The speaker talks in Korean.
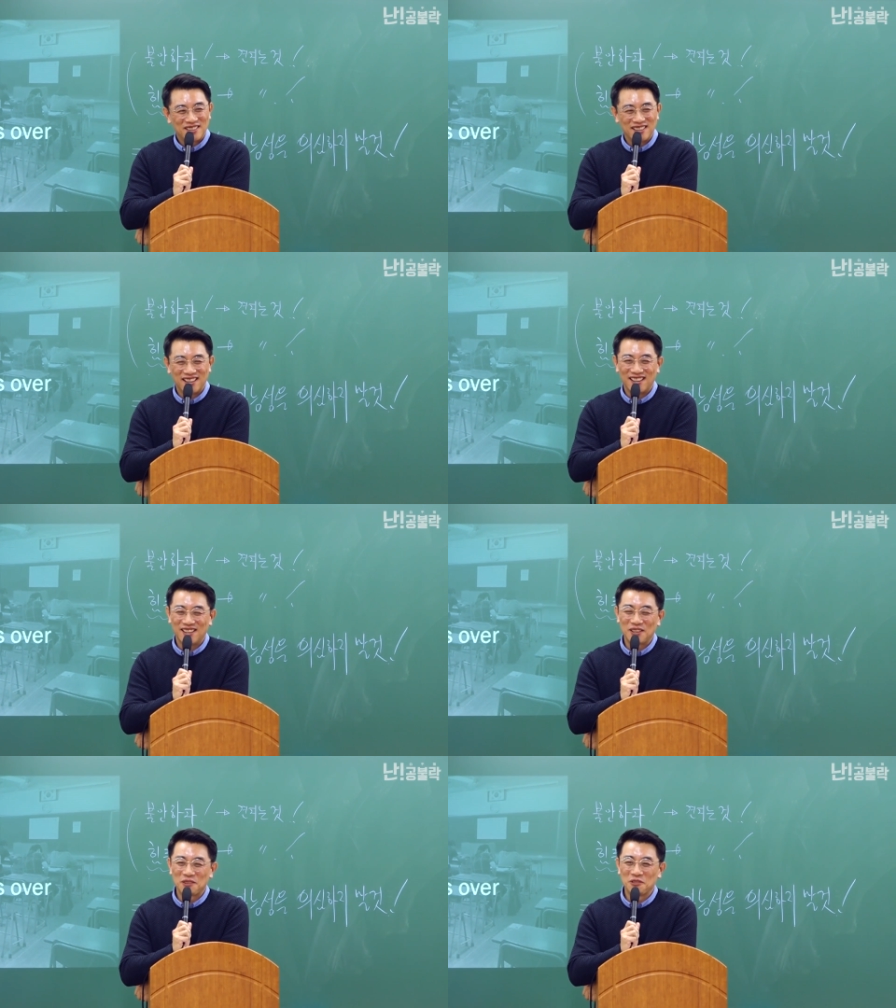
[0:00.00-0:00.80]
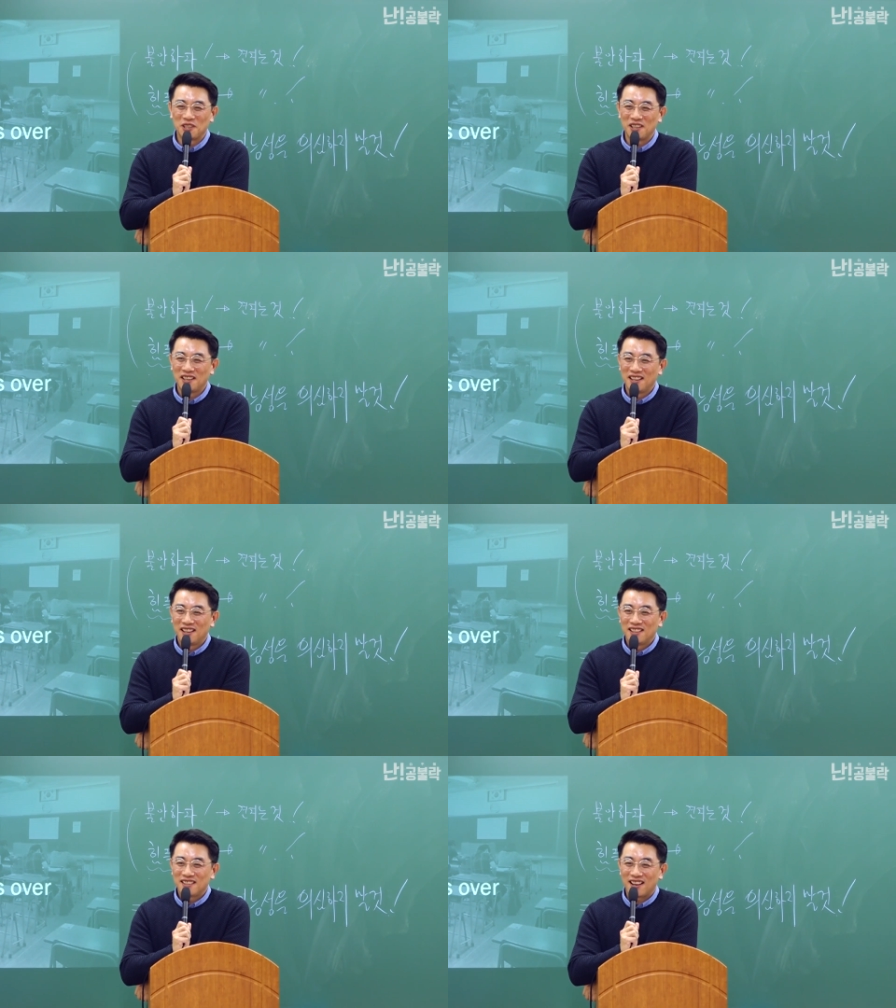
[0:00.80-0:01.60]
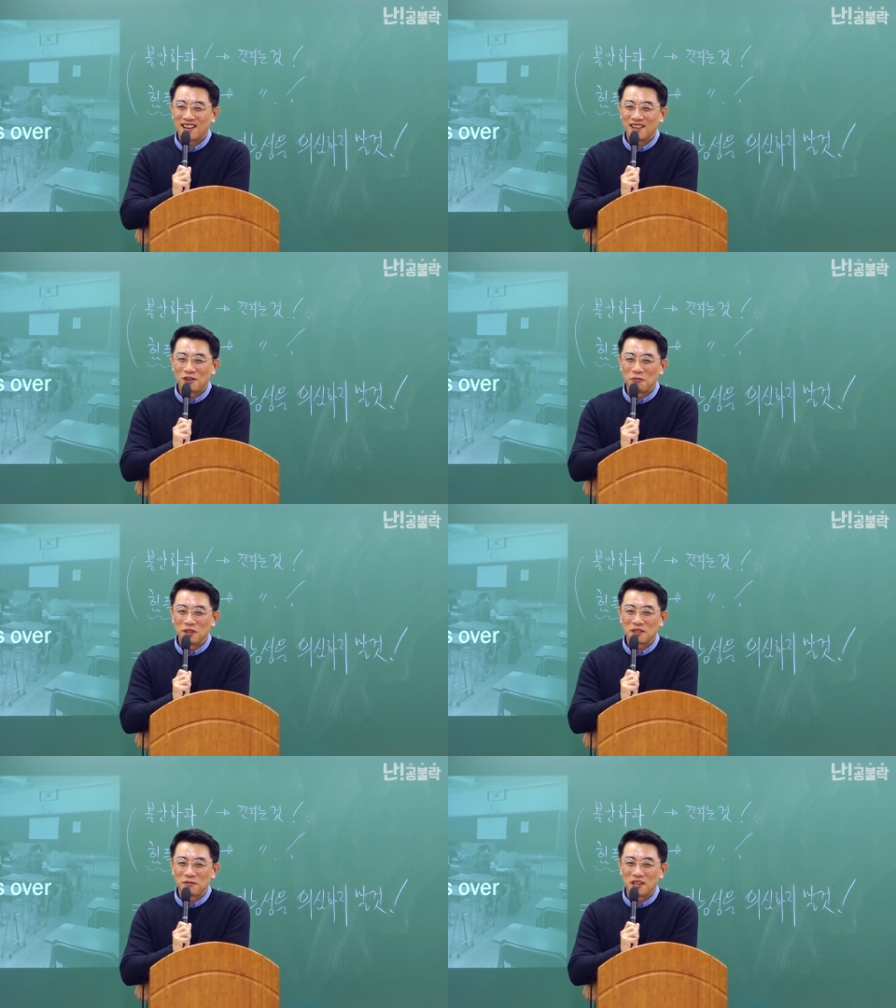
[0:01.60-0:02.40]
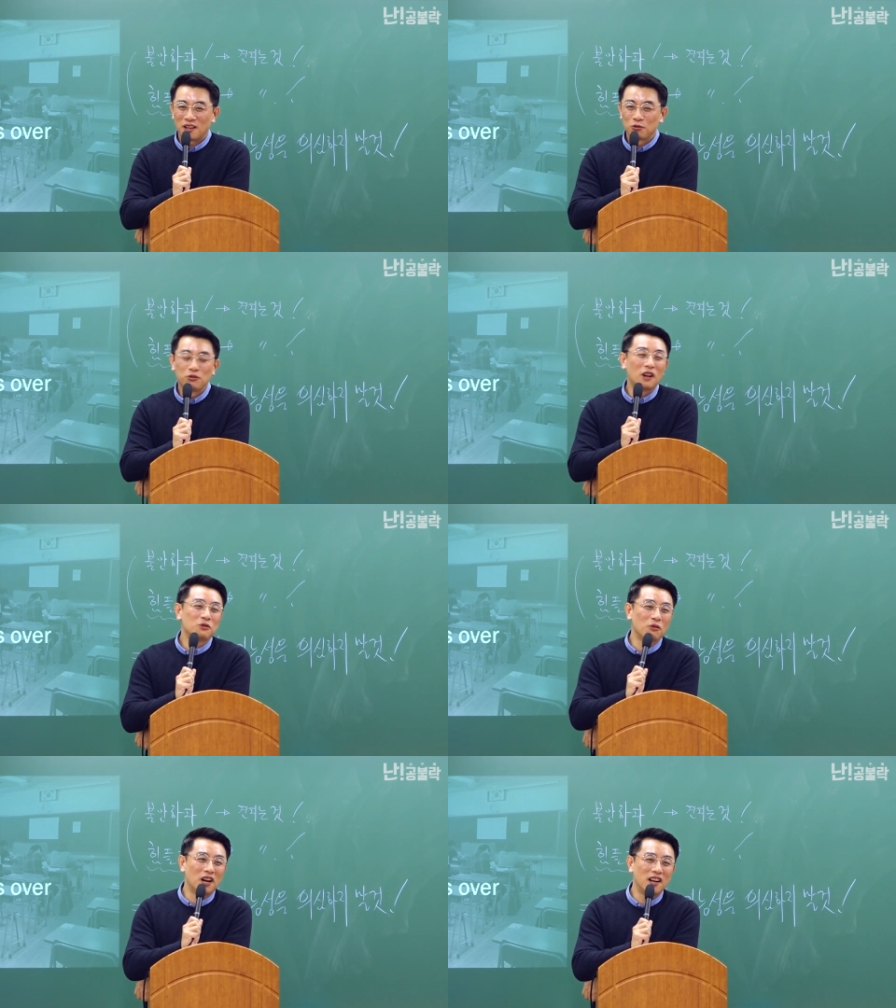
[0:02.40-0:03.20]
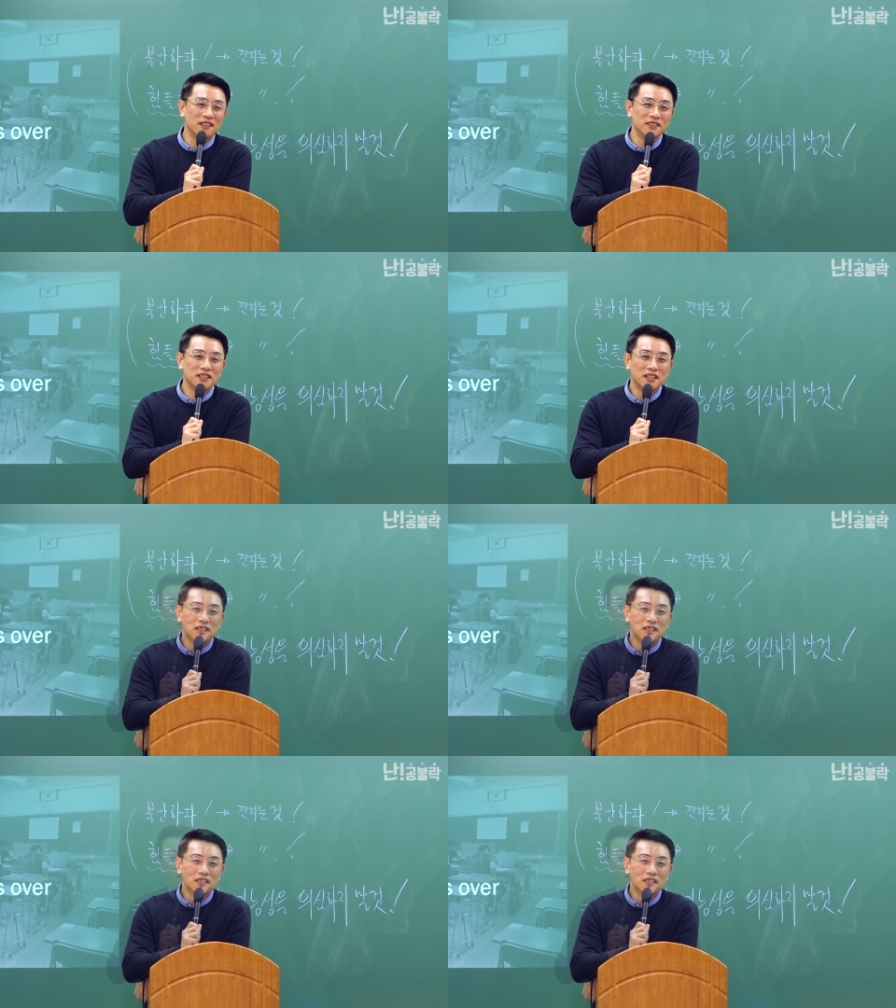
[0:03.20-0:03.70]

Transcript: 네, 여러분들 잘하리라고 믿습니다. 두 달 동안